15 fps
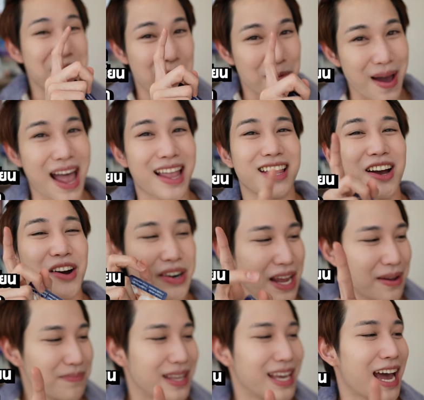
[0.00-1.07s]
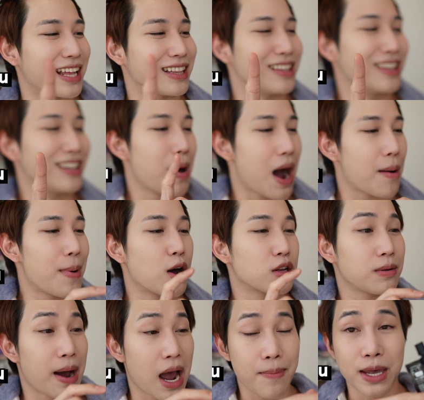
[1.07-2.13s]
ผิวแมตเรียบเนียนบางเบาสบาย